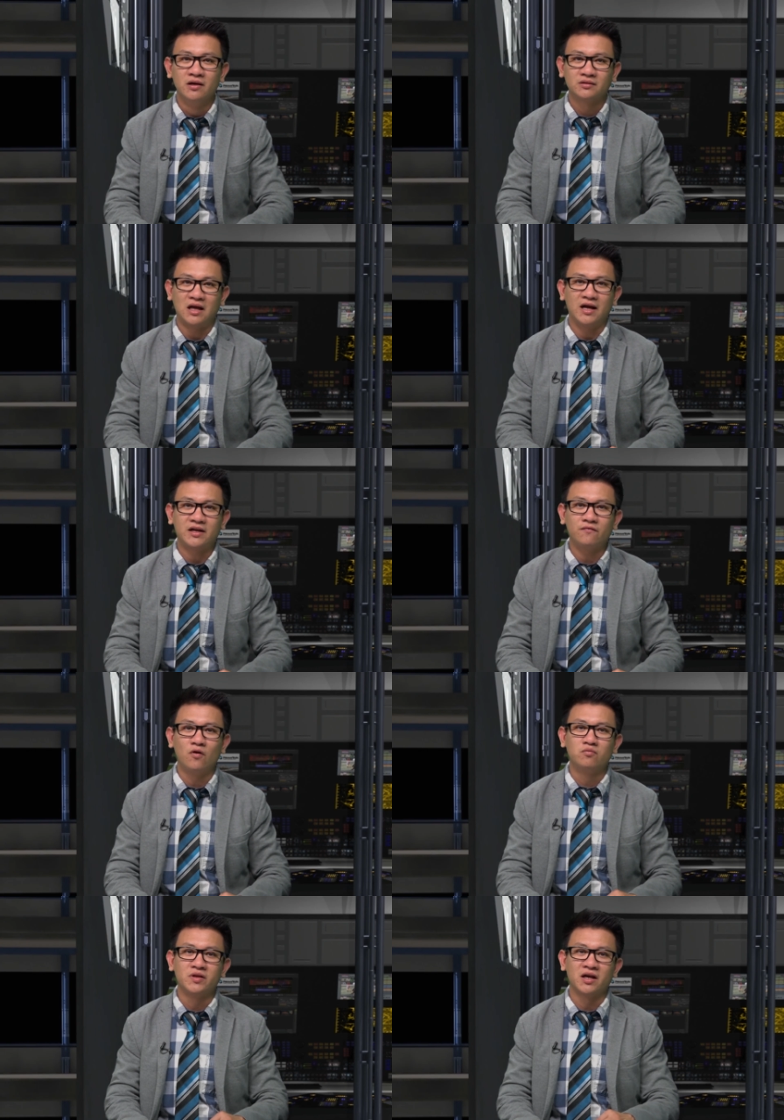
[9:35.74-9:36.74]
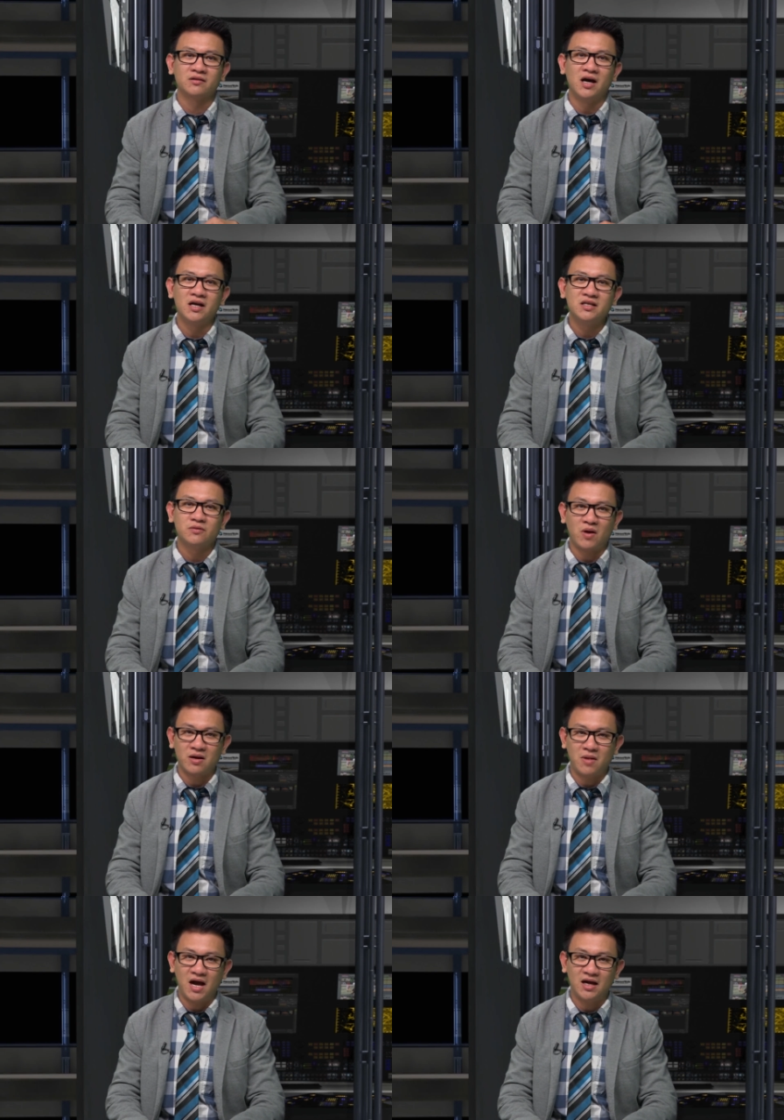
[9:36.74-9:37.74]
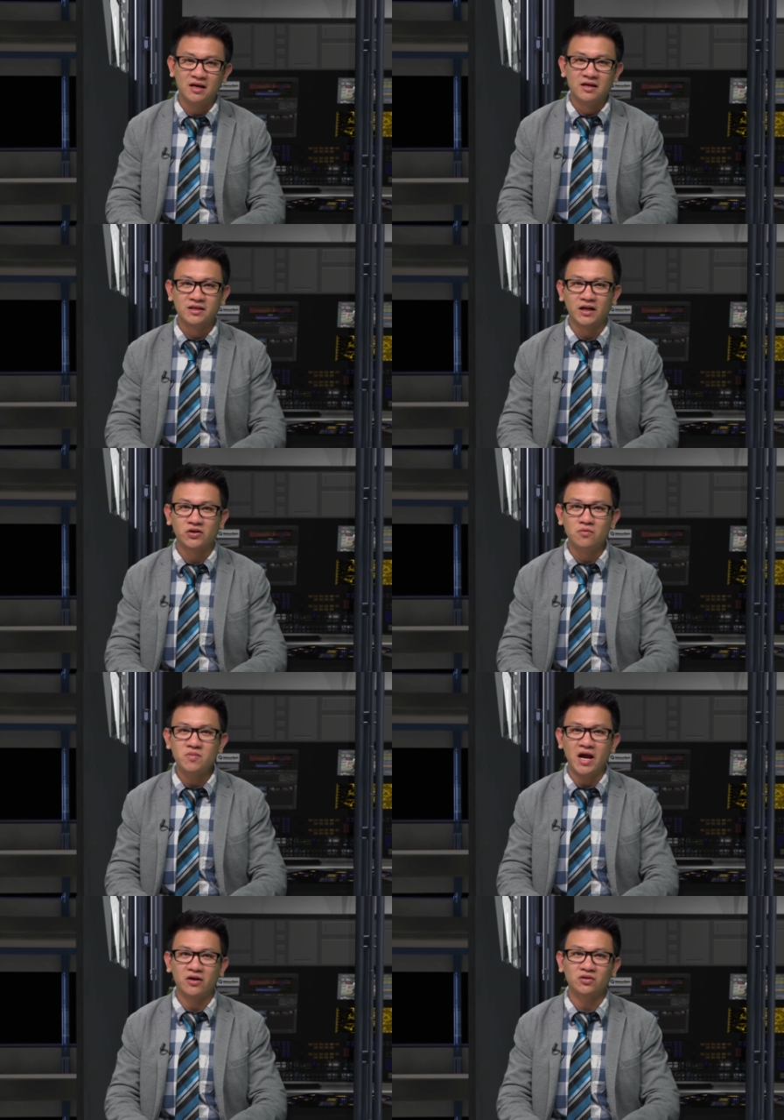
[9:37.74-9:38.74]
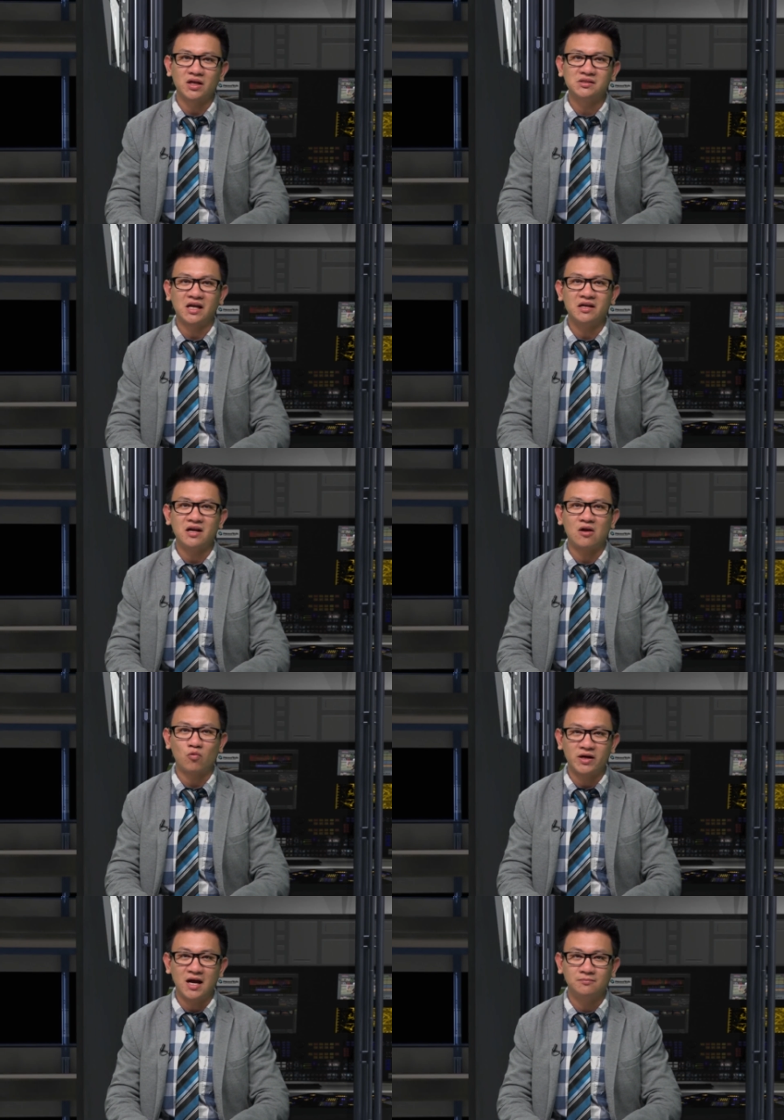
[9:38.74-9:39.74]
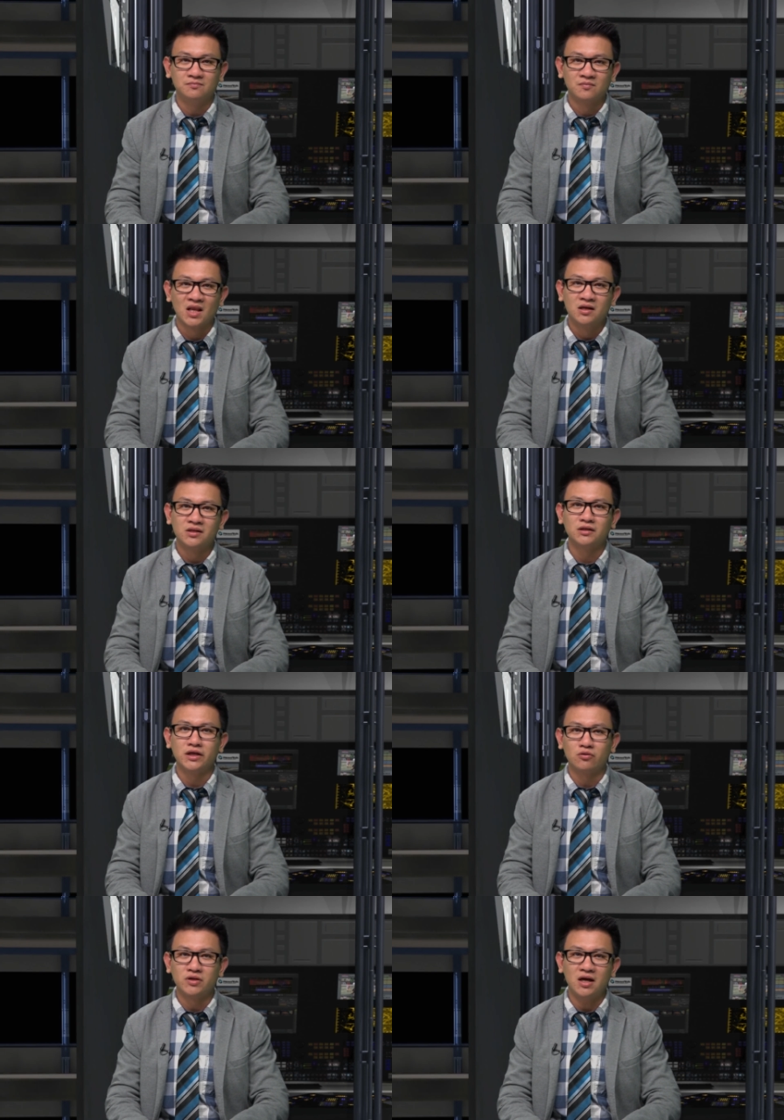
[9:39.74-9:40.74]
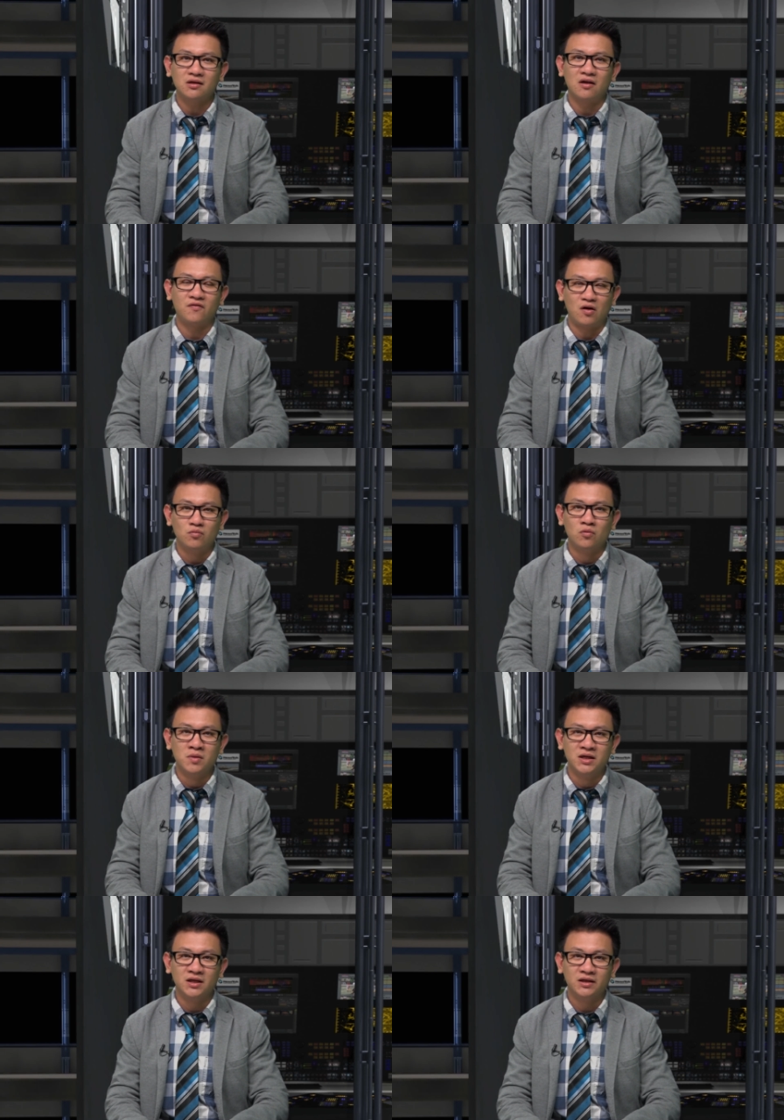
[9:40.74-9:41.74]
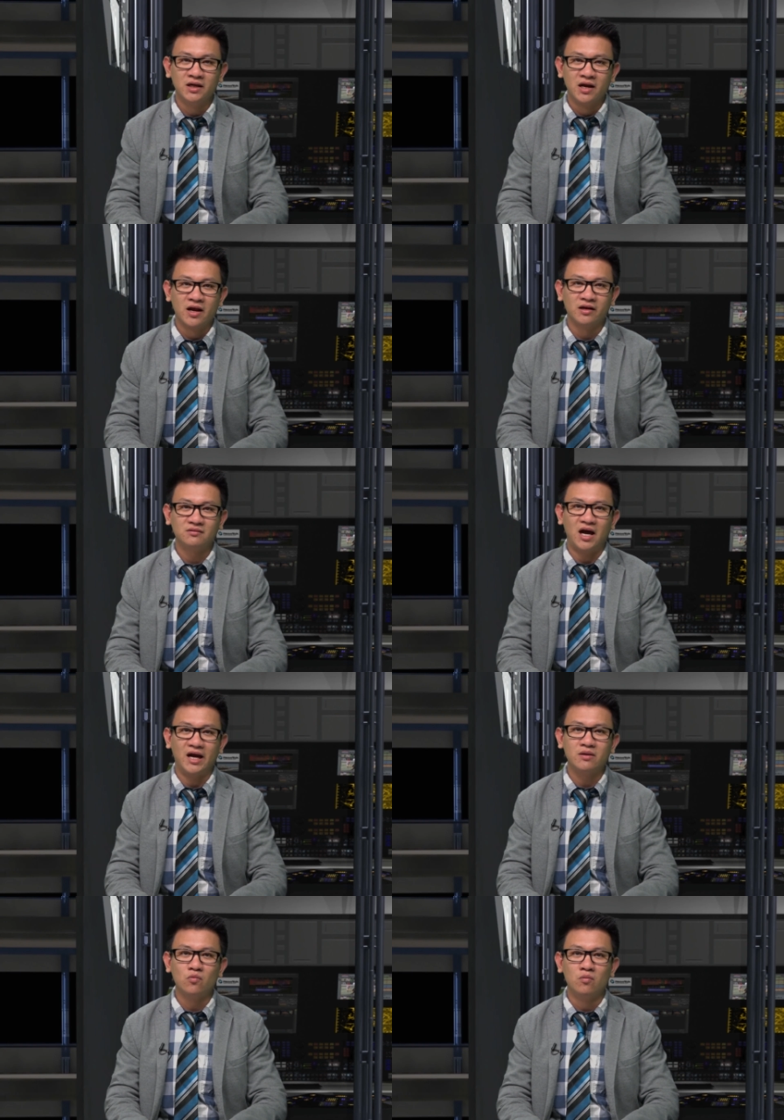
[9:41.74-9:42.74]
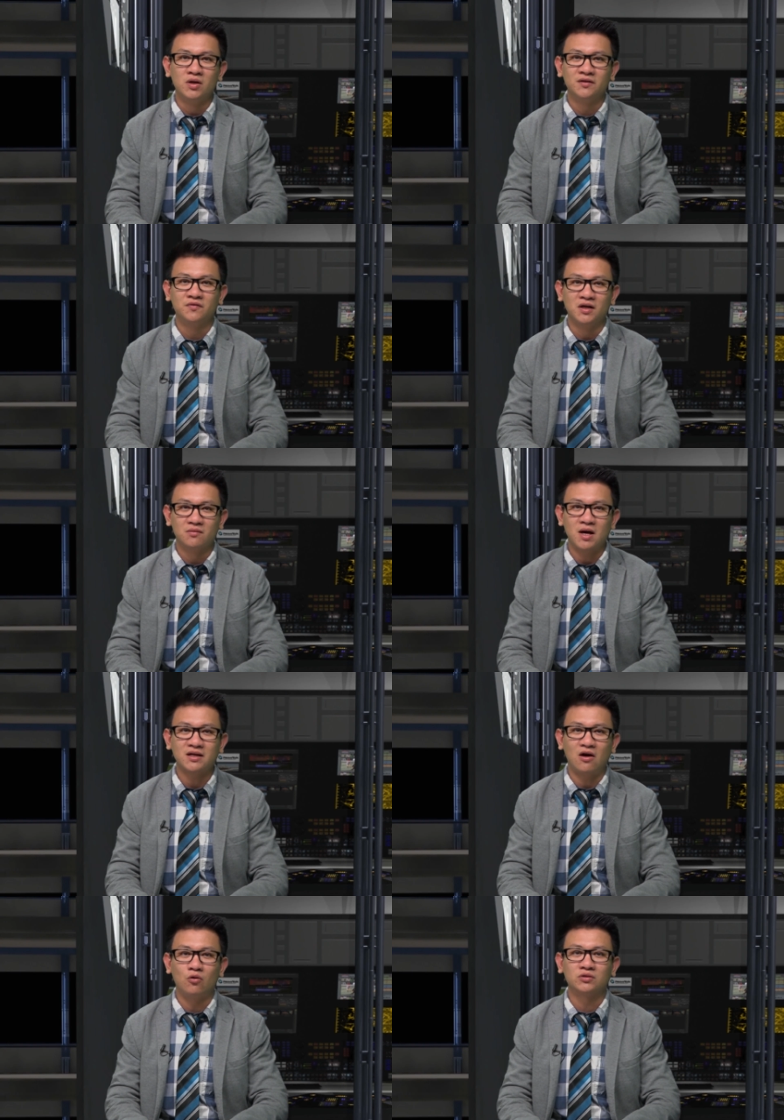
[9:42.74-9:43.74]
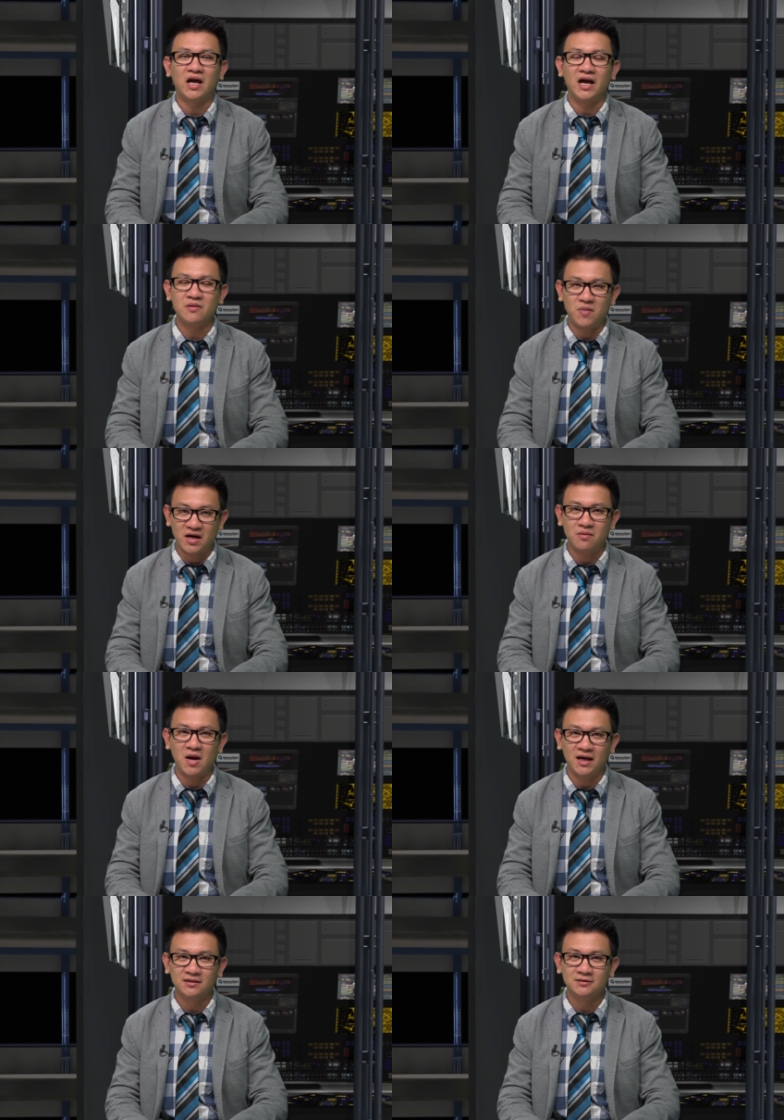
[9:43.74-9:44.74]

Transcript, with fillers: Tại các vùng nhiệt đới như Panama, dịch cúm này có thể xảy ra quanh năm, nhưng nhiều nhất là vào mùa mưa. Hiện tại mùa mưa vừa bắt đầu tại Panama.